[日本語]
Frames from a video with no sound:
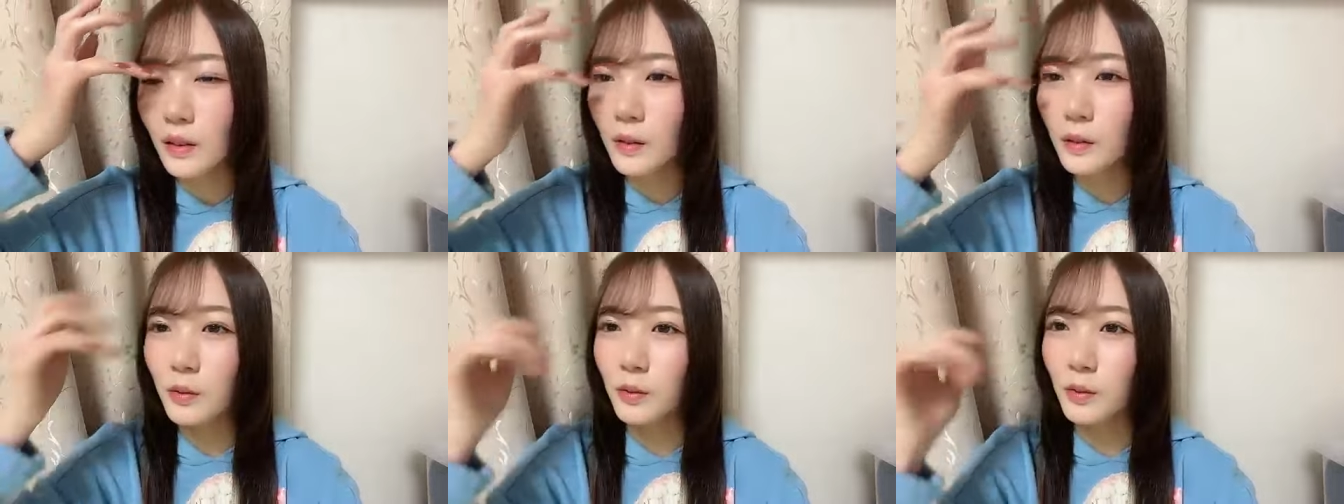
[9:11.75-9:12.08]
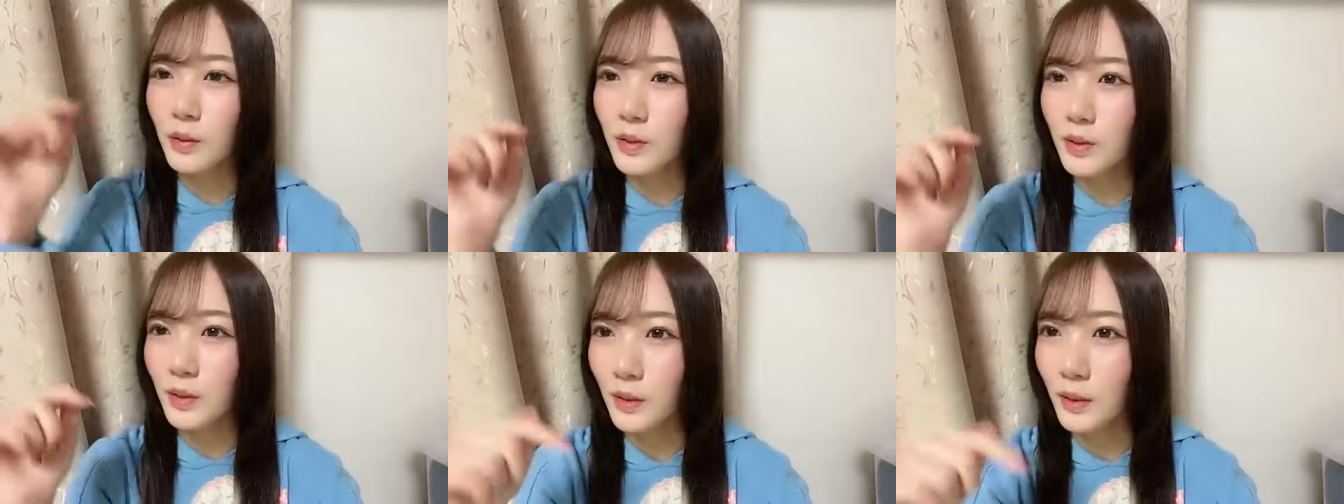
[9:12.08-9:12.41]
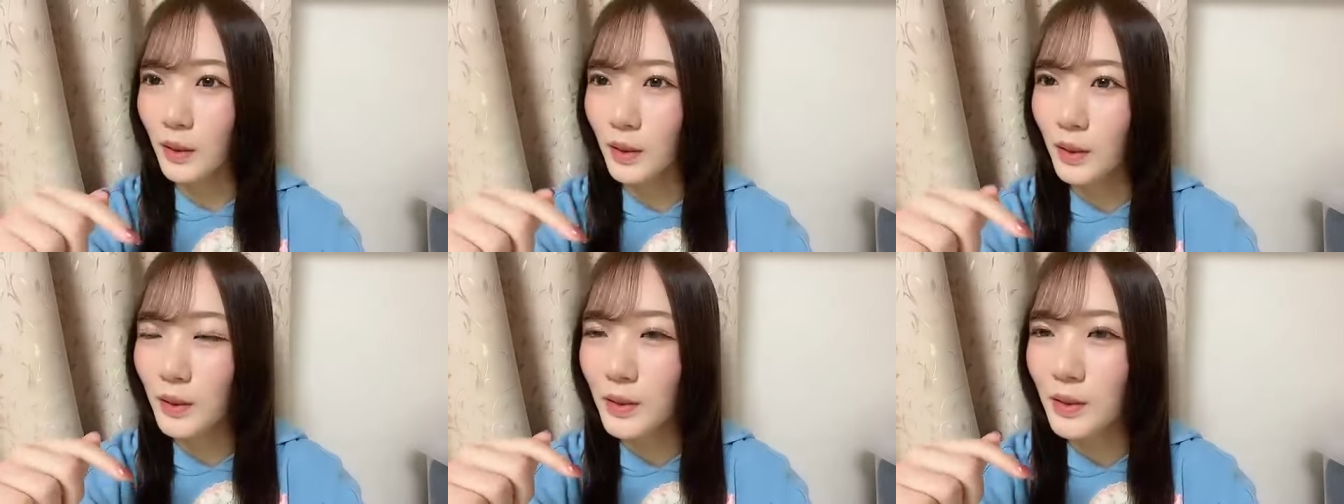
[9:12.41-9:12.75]
えこれさ
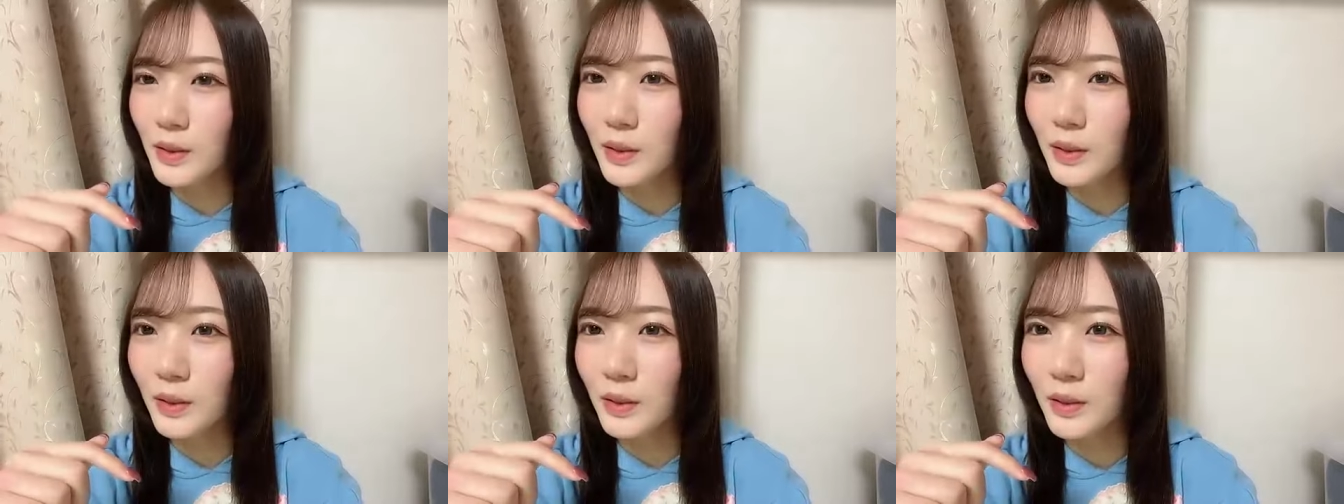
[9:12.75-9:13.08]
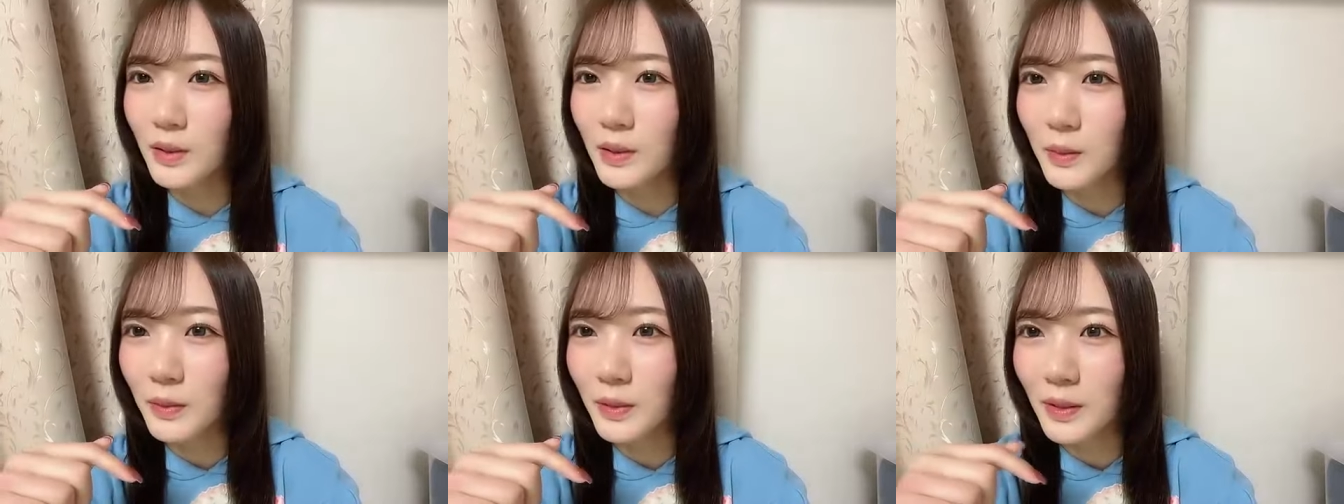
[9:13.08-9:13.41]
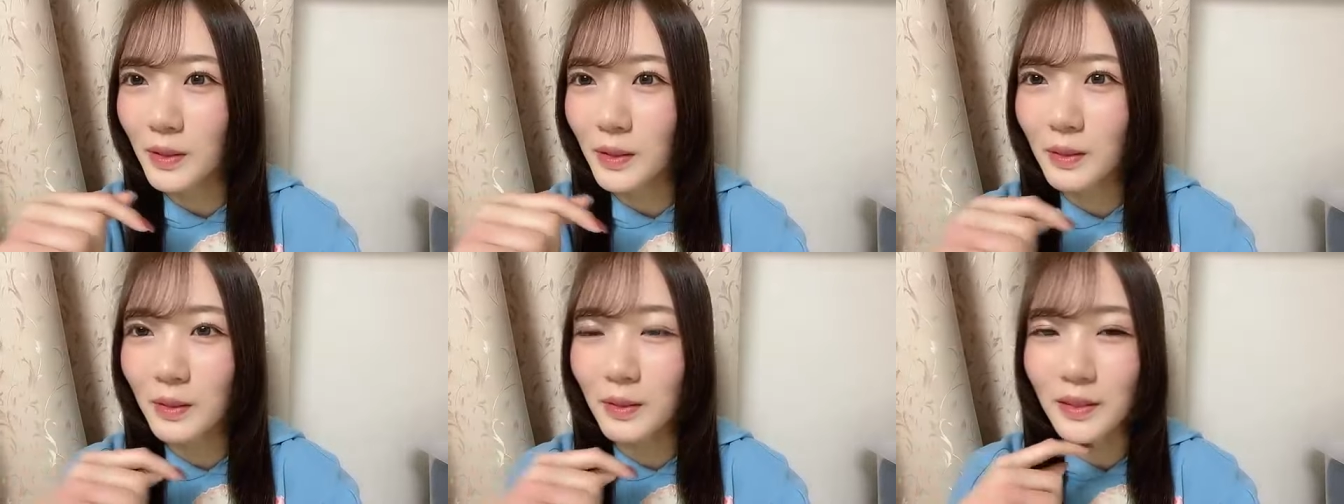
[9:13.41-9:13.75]
配信始まっ
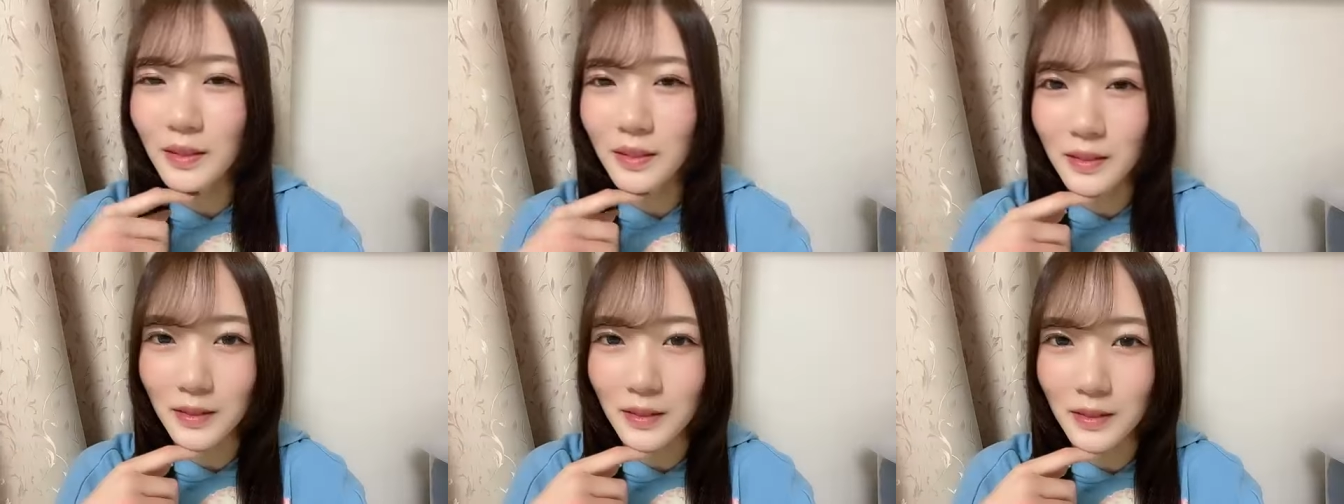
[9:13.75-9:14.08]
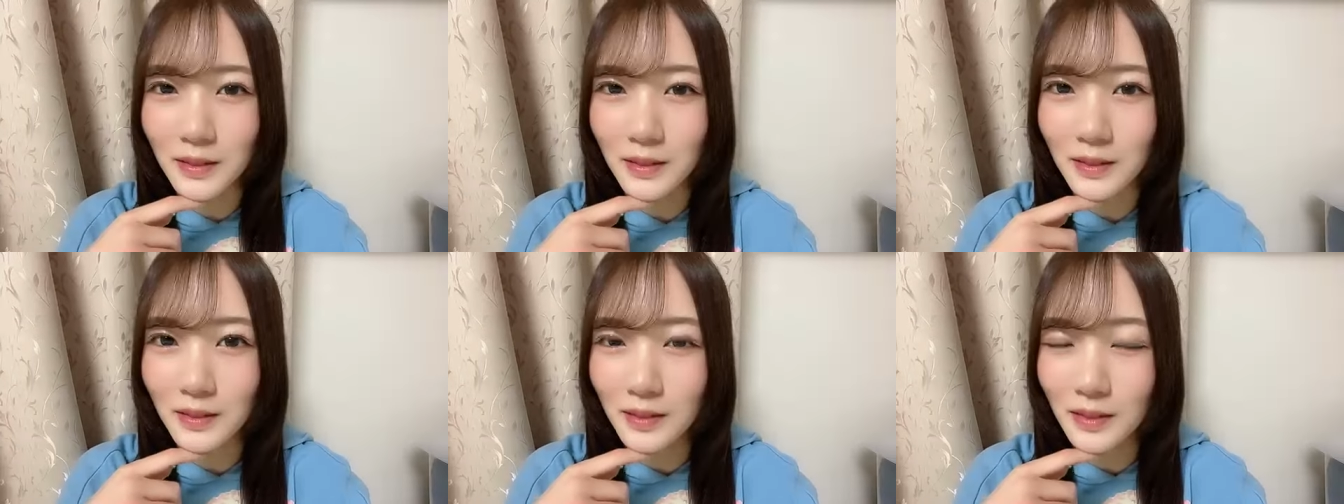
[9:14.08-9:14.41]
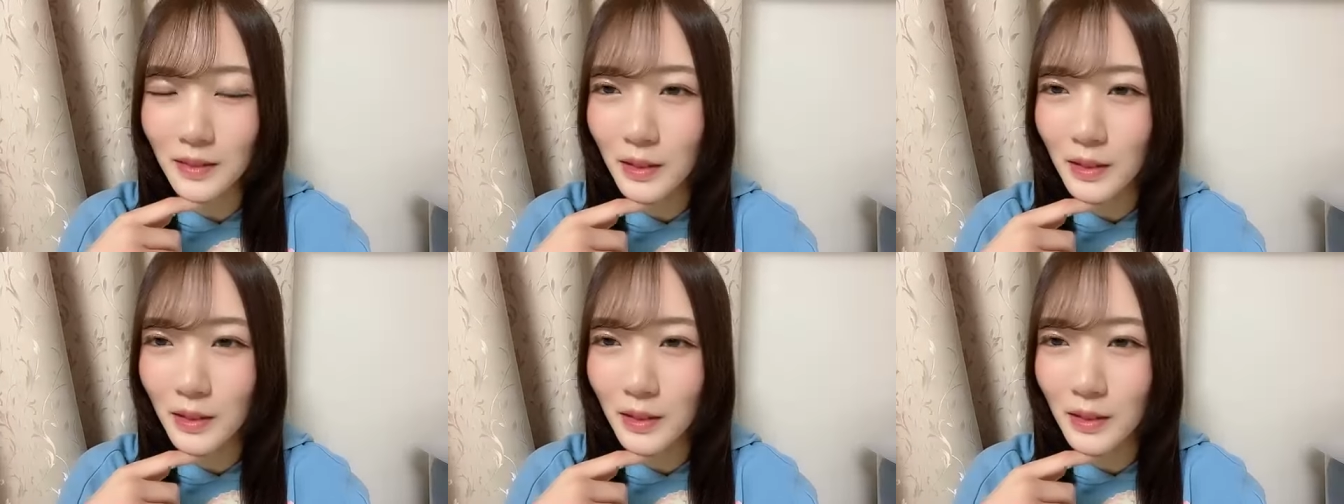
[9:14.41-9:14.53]
てるやんな